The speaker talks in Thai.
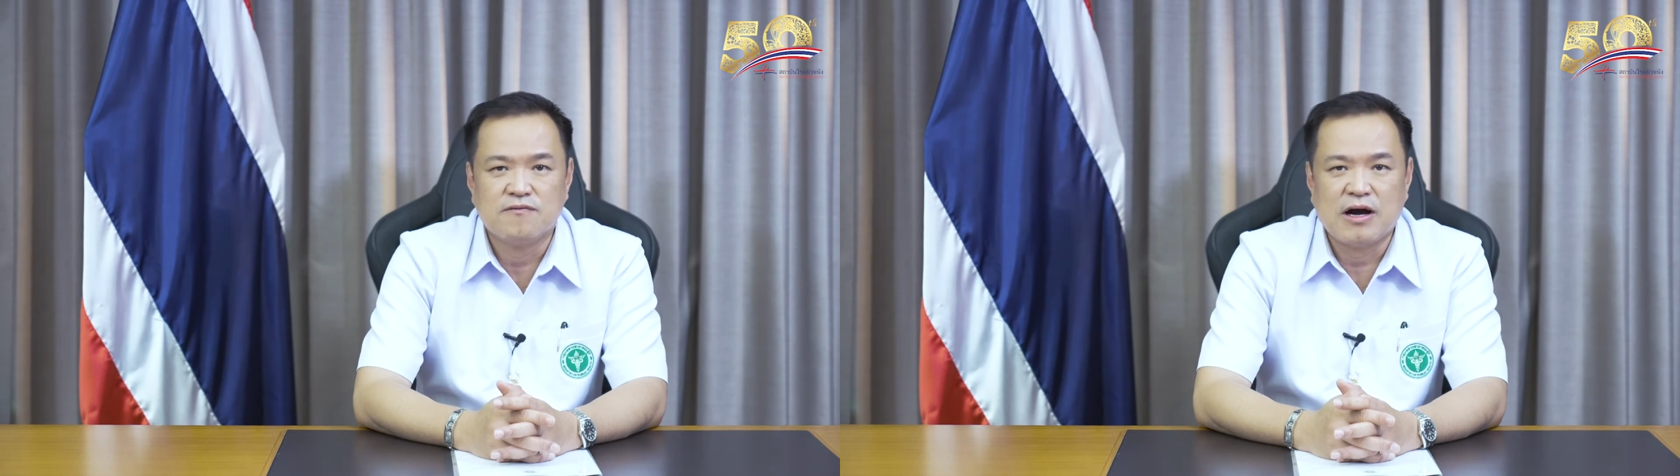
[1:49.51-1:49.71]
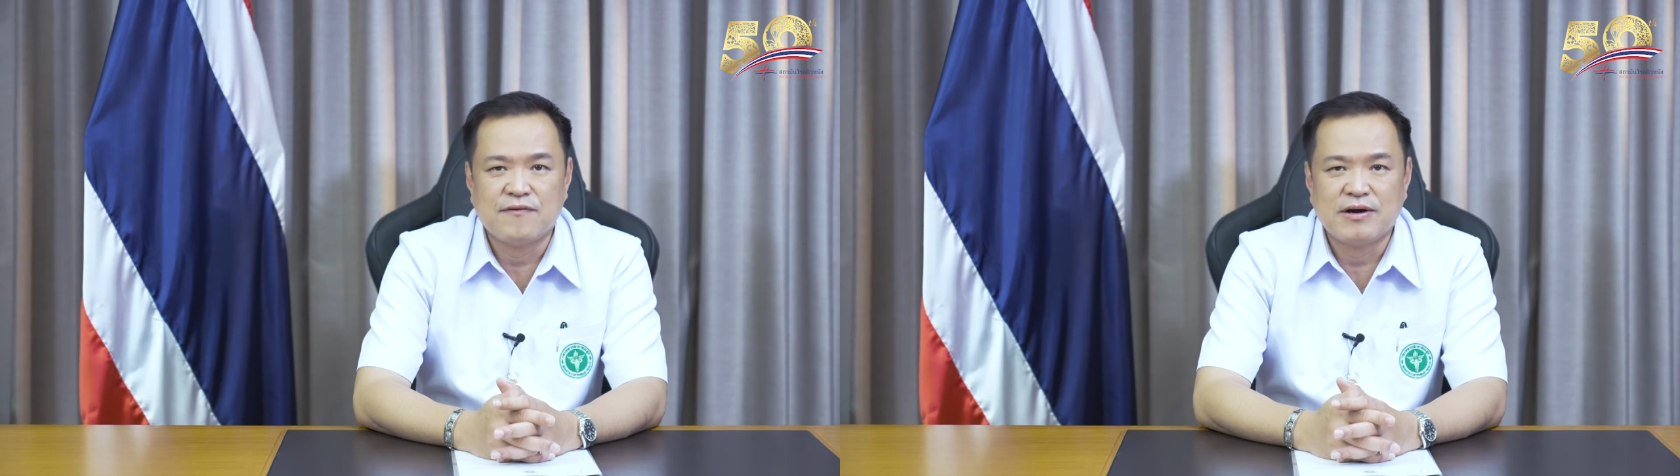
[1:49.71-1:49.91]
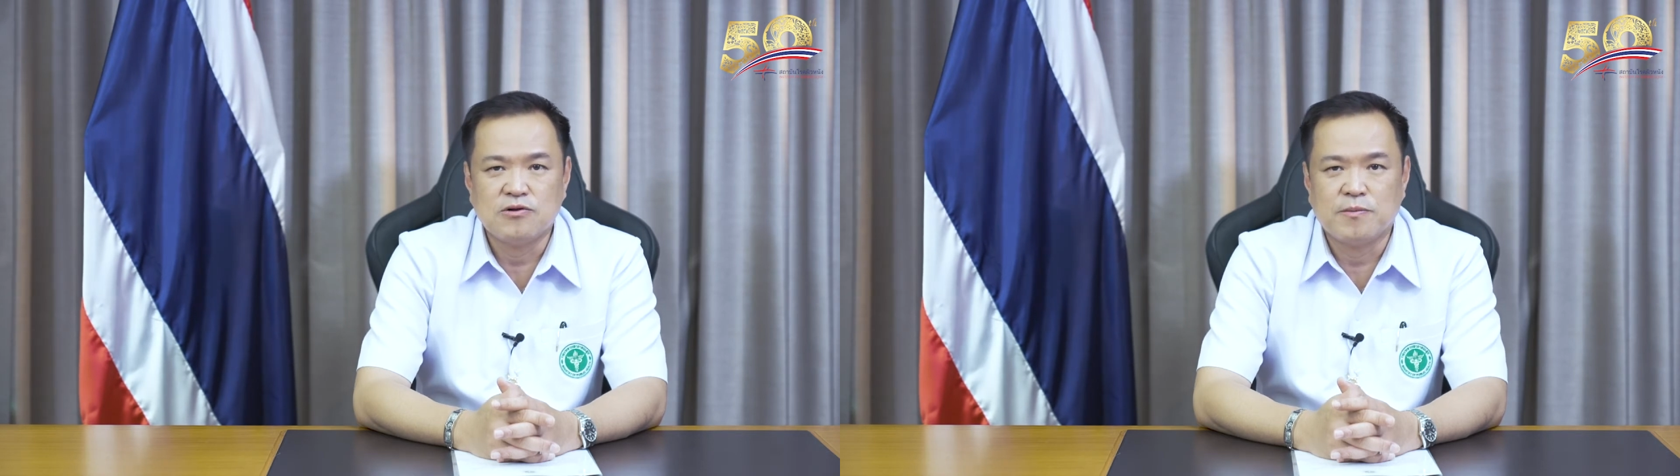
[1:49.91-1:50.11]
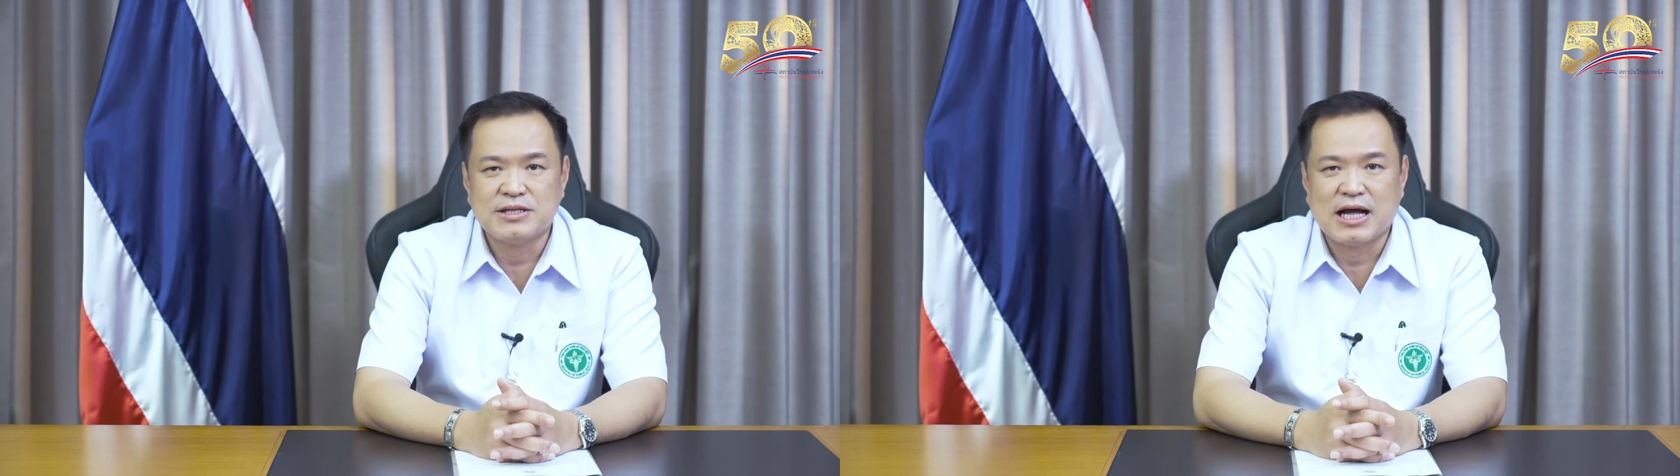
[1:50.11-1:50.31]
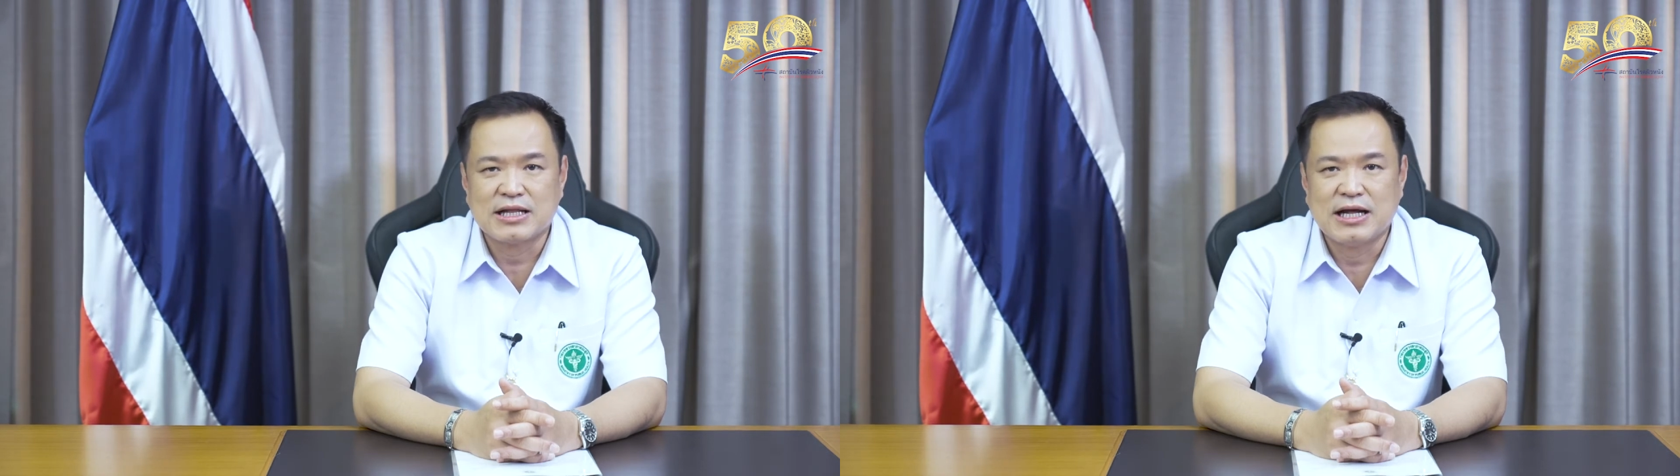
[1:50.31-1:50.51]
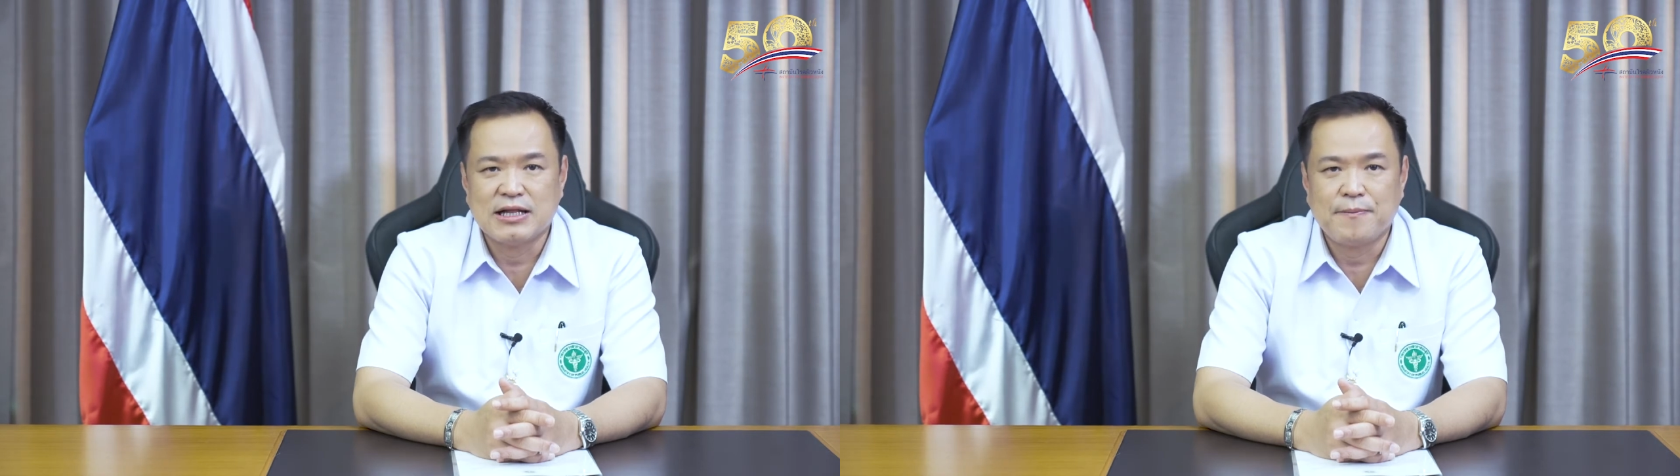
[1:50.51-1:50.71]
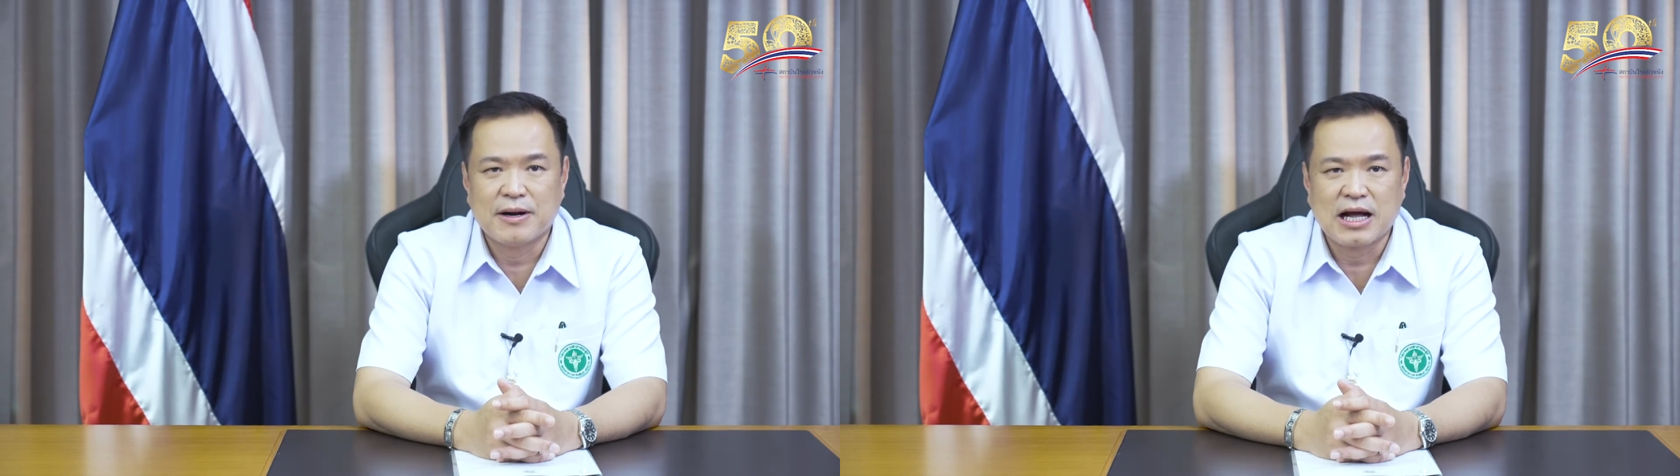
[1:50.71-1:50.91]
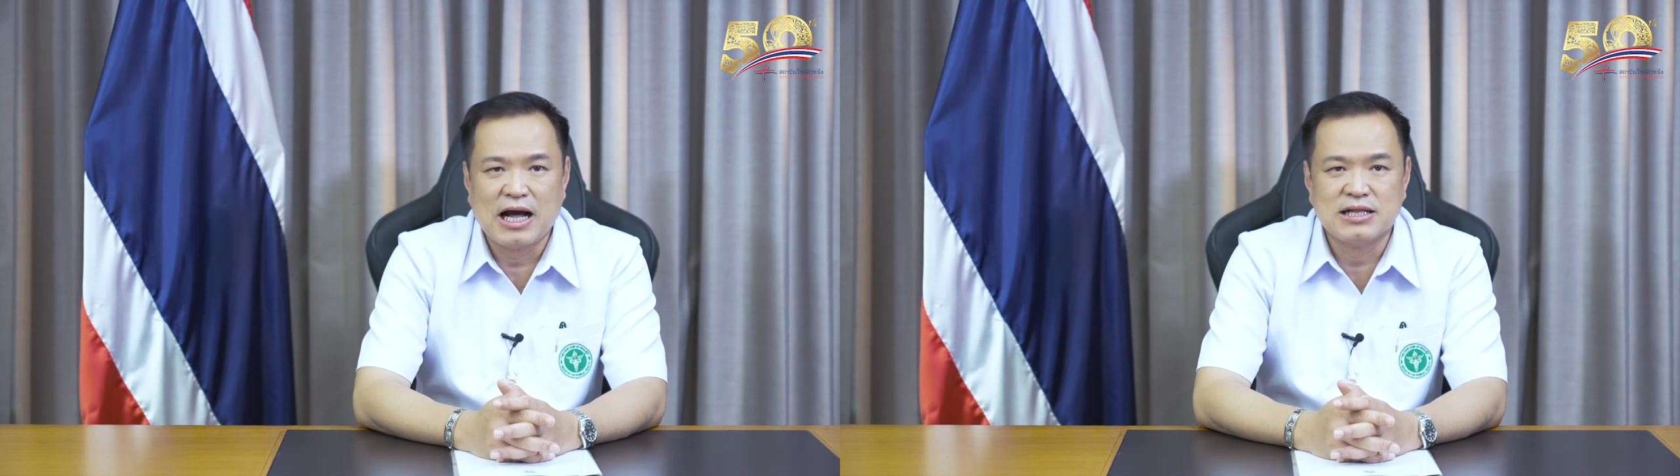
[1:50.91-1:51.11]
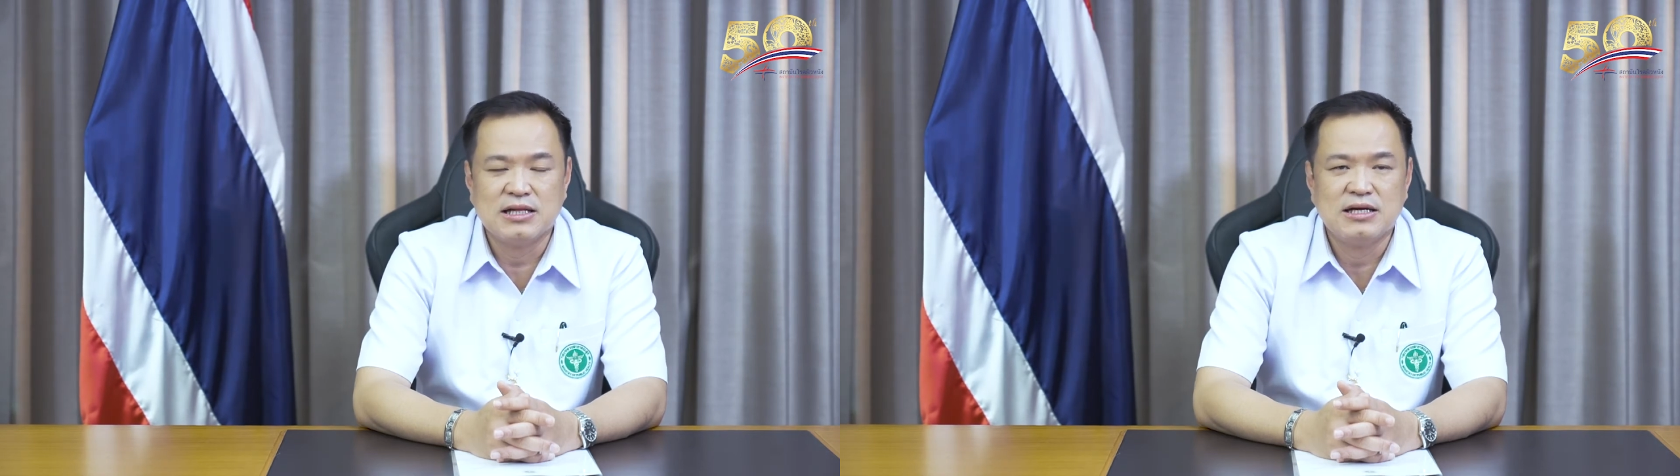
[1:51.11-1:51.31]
ฝ่าฟันอุปสรรคนานาประการ